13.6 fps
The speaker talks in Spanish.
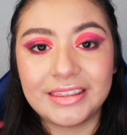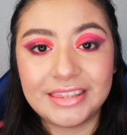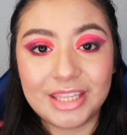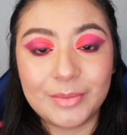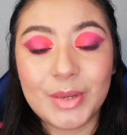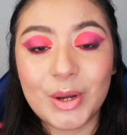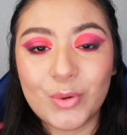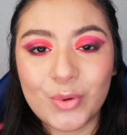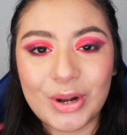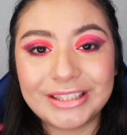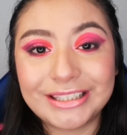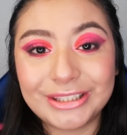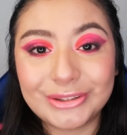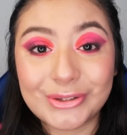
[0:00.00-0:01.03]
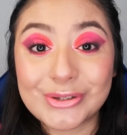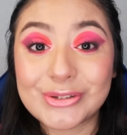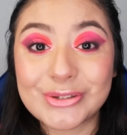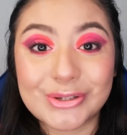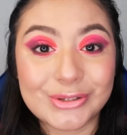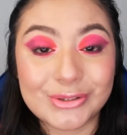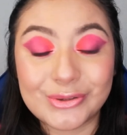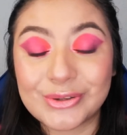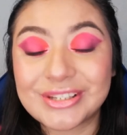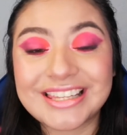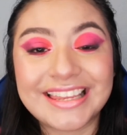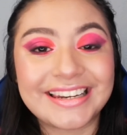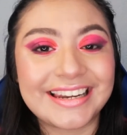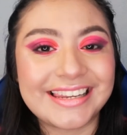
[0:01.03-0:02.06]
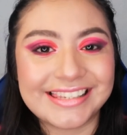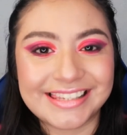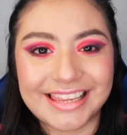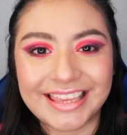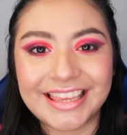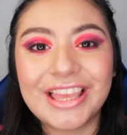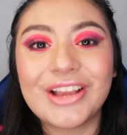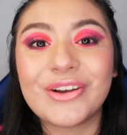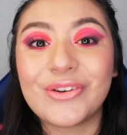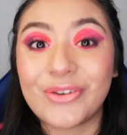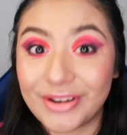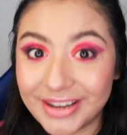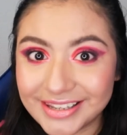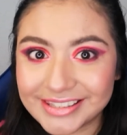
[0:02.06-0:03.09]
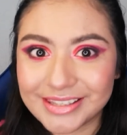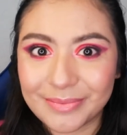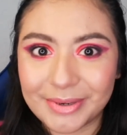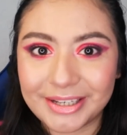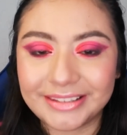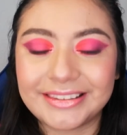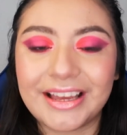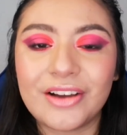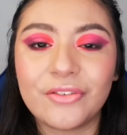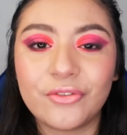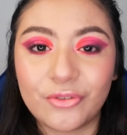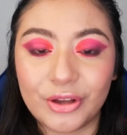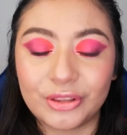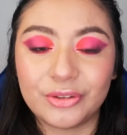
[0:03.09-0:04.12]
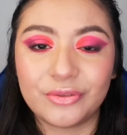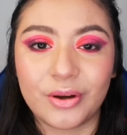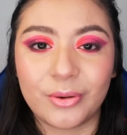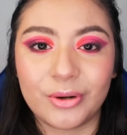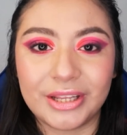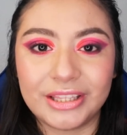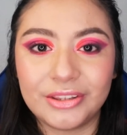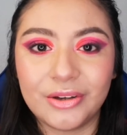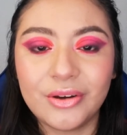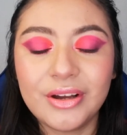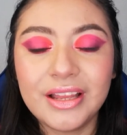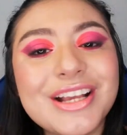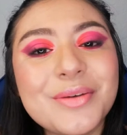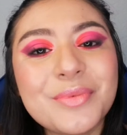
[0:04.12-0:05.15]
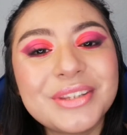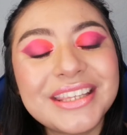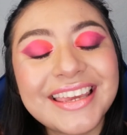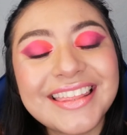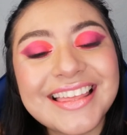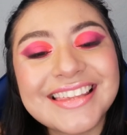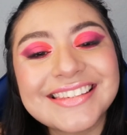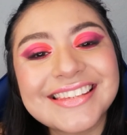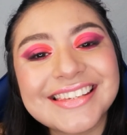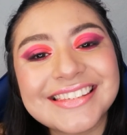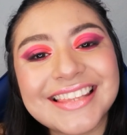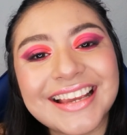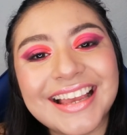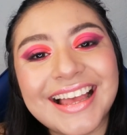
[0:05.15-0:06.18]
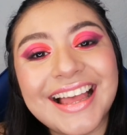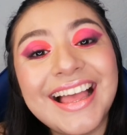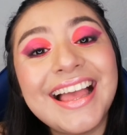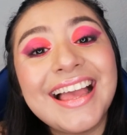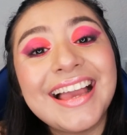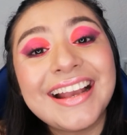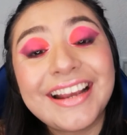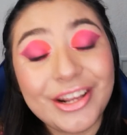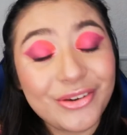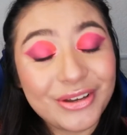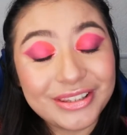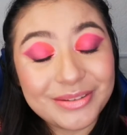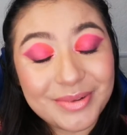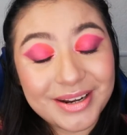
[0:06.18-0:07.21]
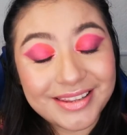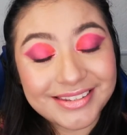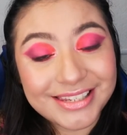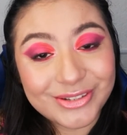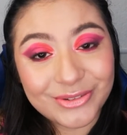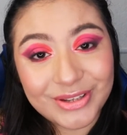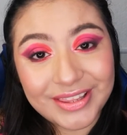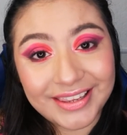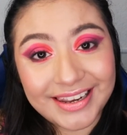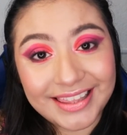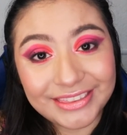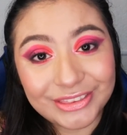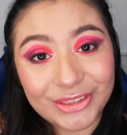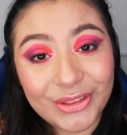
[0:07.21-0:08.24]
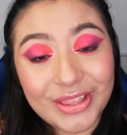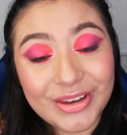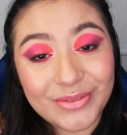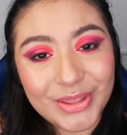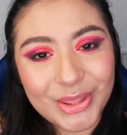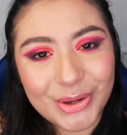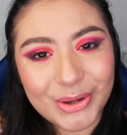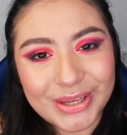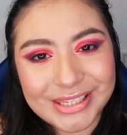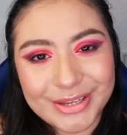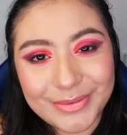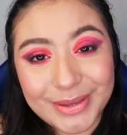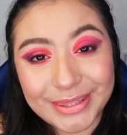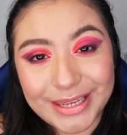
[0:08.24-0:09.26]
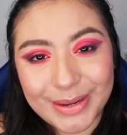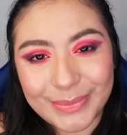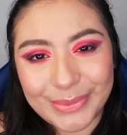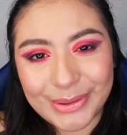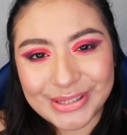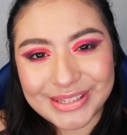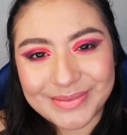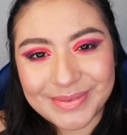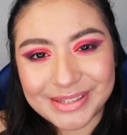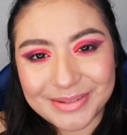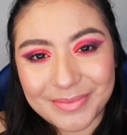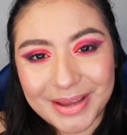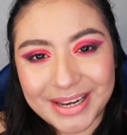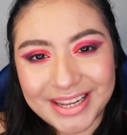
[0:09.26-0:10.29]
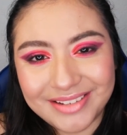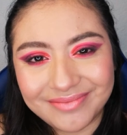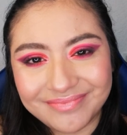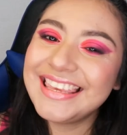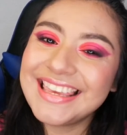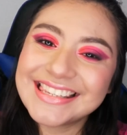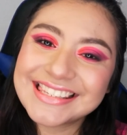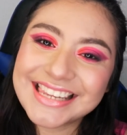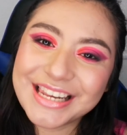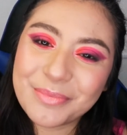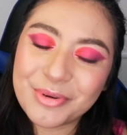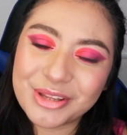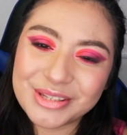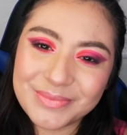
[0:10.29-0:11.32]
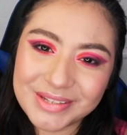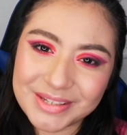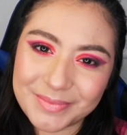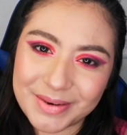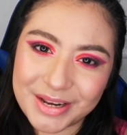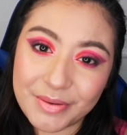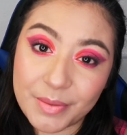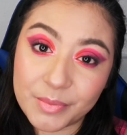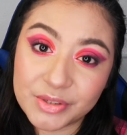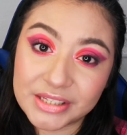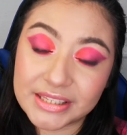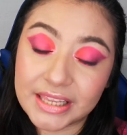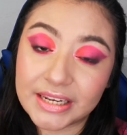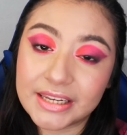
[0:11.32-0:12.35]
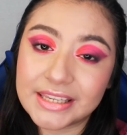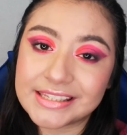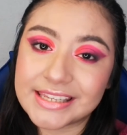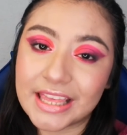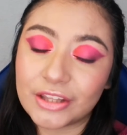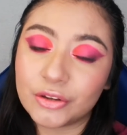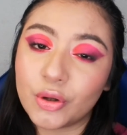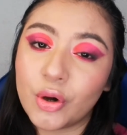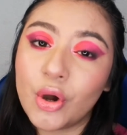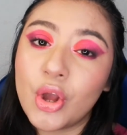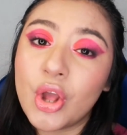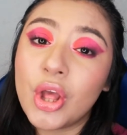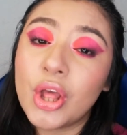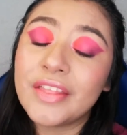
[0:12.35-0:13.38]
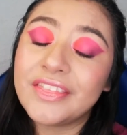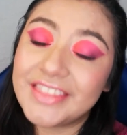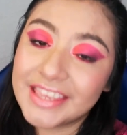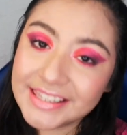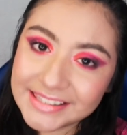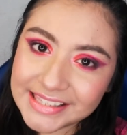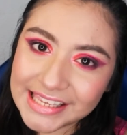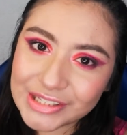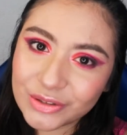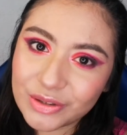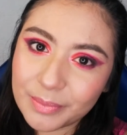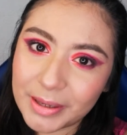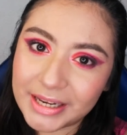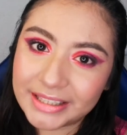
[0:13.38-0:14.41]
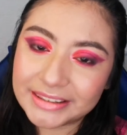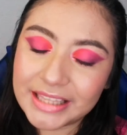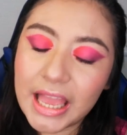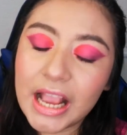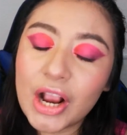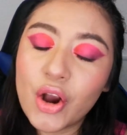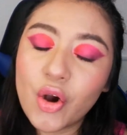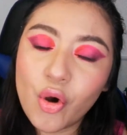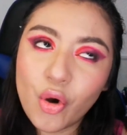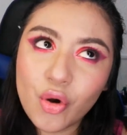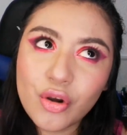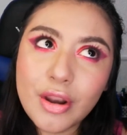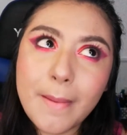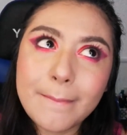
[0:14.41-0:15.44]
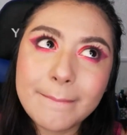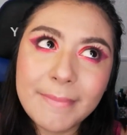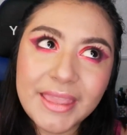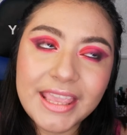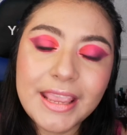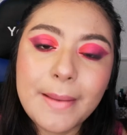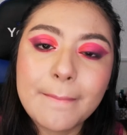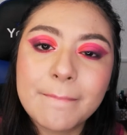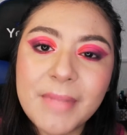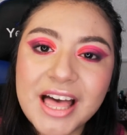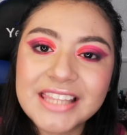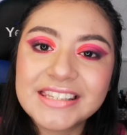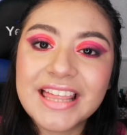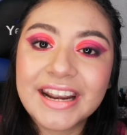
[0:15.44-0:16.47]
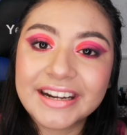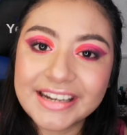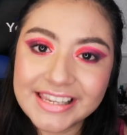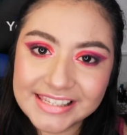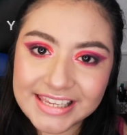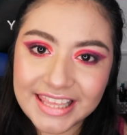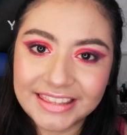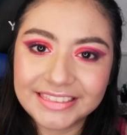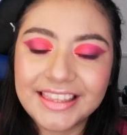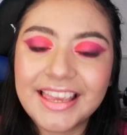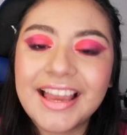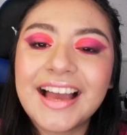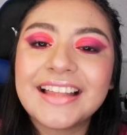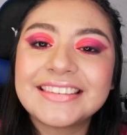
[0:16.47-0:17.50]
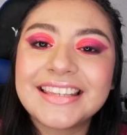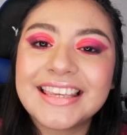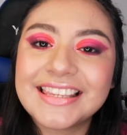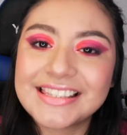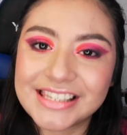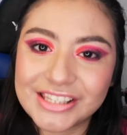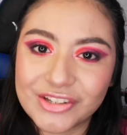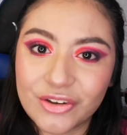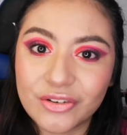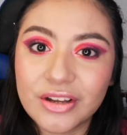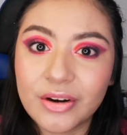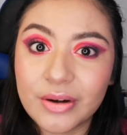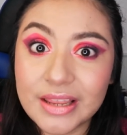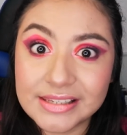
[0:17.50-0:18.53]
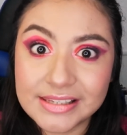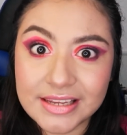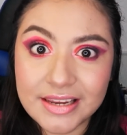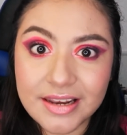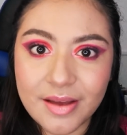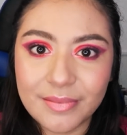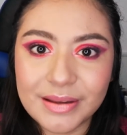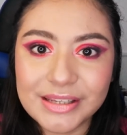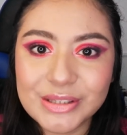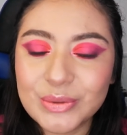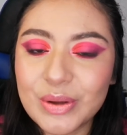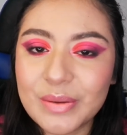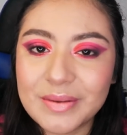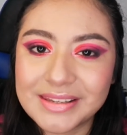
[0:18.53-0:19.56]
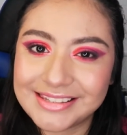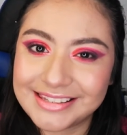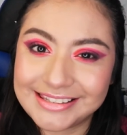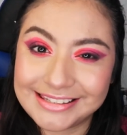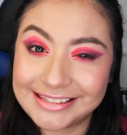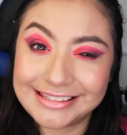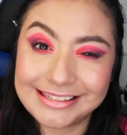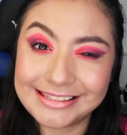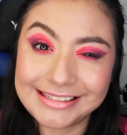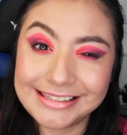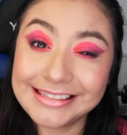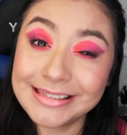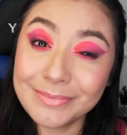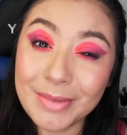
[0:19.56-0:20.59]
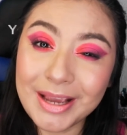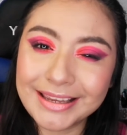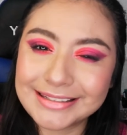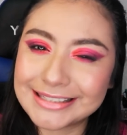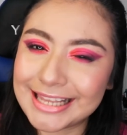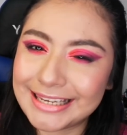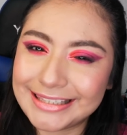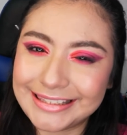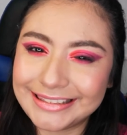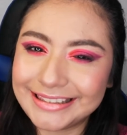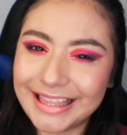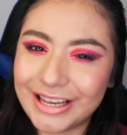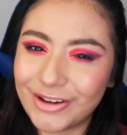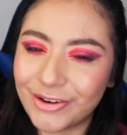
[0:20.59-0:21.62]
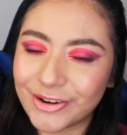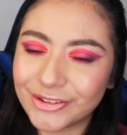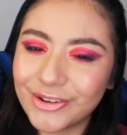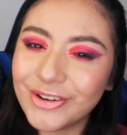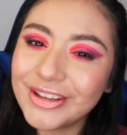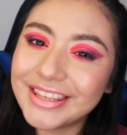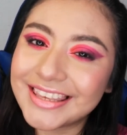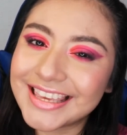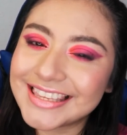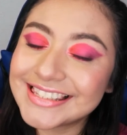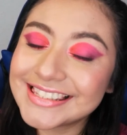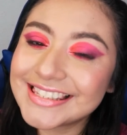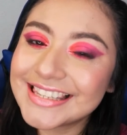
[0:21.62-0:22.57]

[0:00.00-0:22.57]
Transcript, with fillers: dime cuál de todos los looks que realicé con esta paleta fue tu favorito y cómo te quedaste hasta acá creo que te mereces un adelanto del video que se viene la próxima semana. Y es que la próxima semana vamos a estar iniciando 10 días una paleta con mi más reciente adquisición, ahora sí, la más nuevecísima salidita del horno y es